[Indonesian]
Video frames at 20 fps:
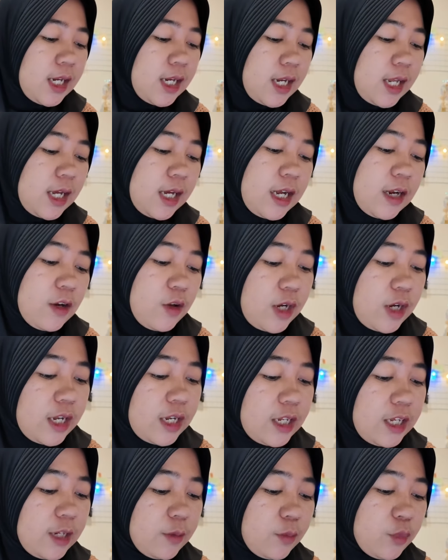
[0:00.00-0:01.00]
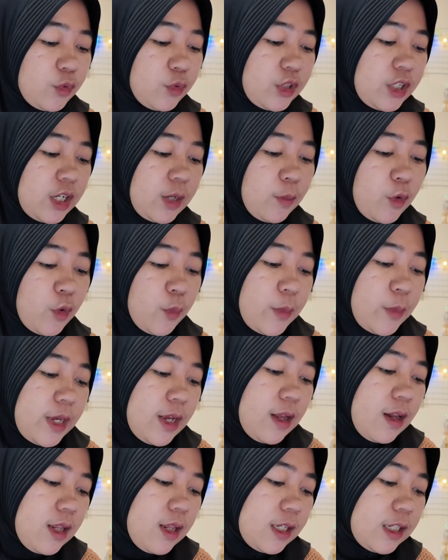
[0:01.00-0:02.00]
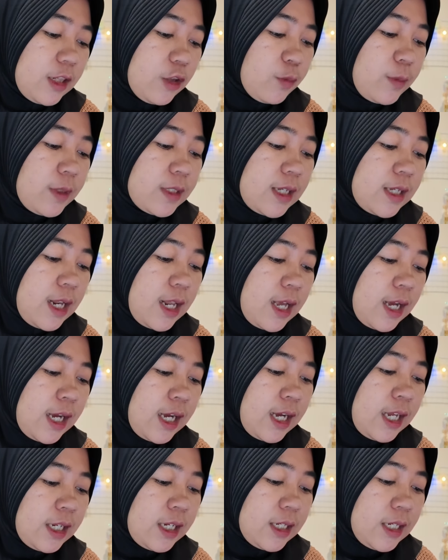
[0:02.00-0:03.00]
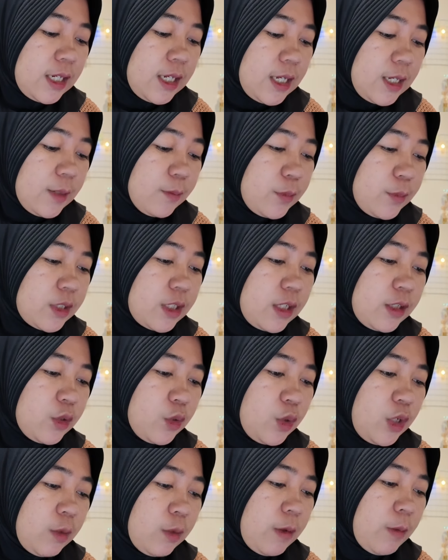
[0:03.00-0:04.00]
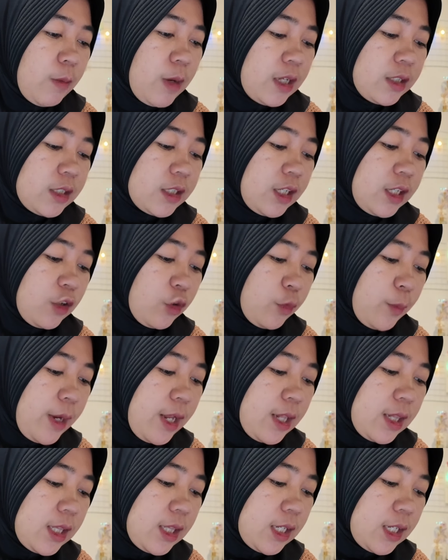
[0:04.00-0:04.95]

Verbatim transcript: Nah, kalau kalian punya mobil gitu misalkan, bisa tuh 15 km,